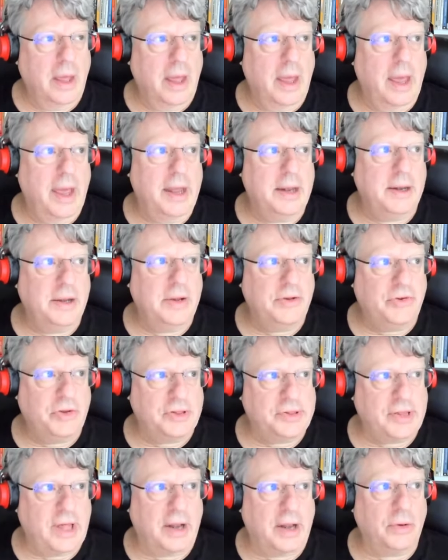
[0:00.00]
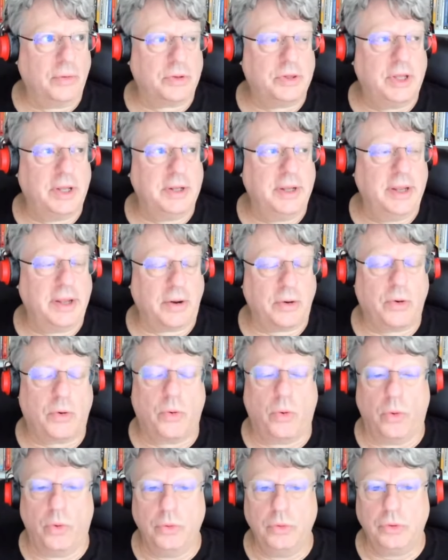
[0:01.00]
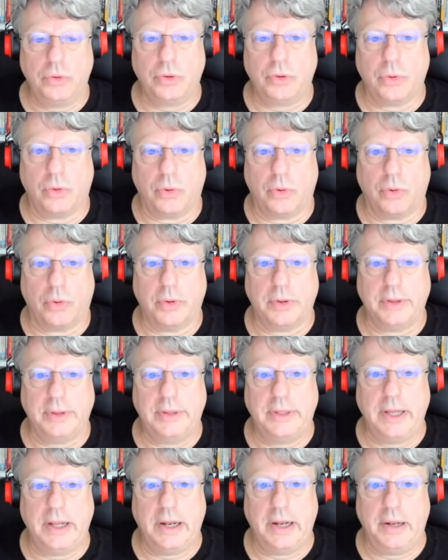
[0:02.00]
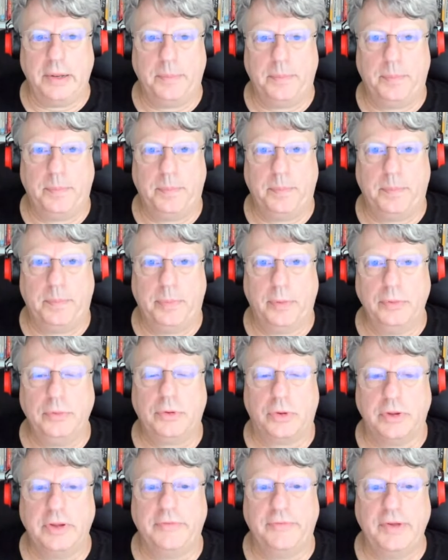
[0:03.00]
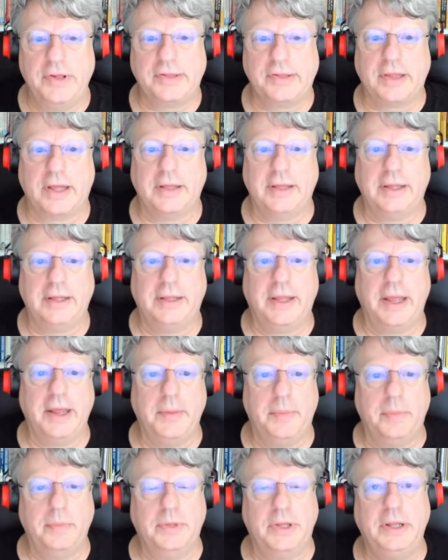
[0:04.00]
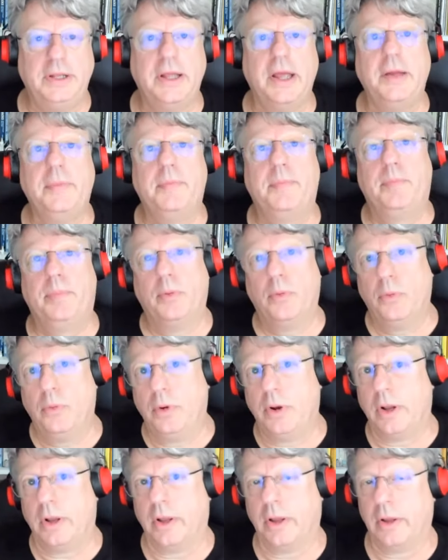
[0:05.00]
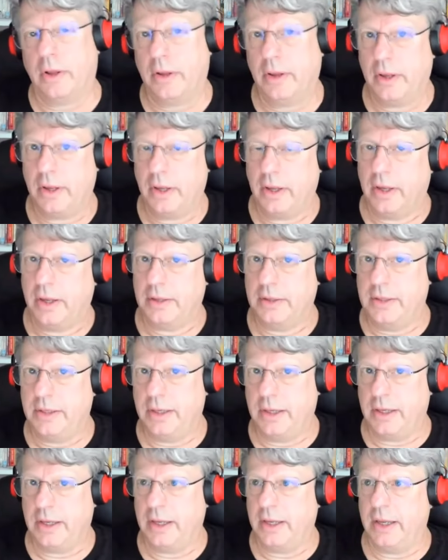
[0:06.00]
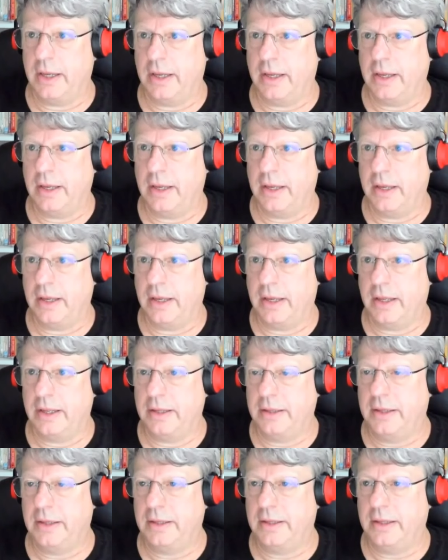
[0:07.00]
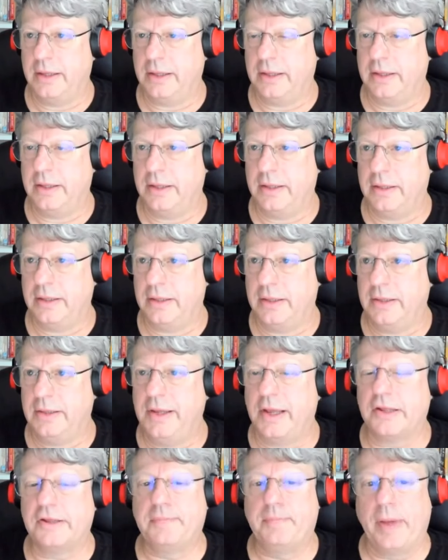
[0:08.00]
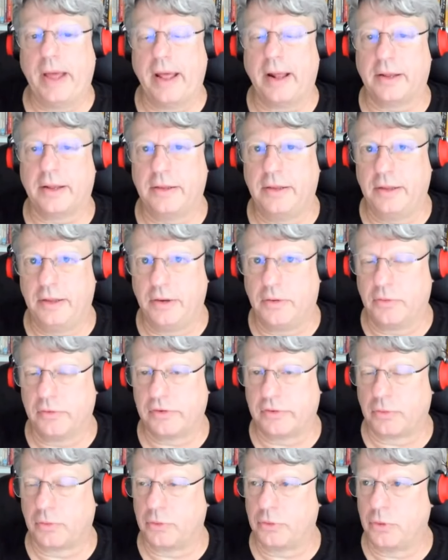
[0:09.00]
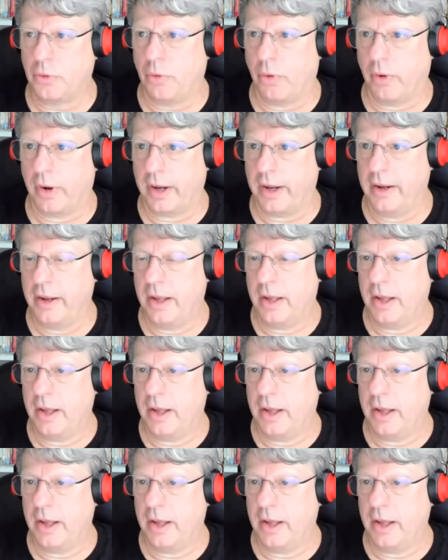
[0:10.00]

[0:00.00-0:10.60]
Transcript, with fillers: è necessario tener conto del punto di vista di dei, di dei pool di, di, di esperti, di costruttori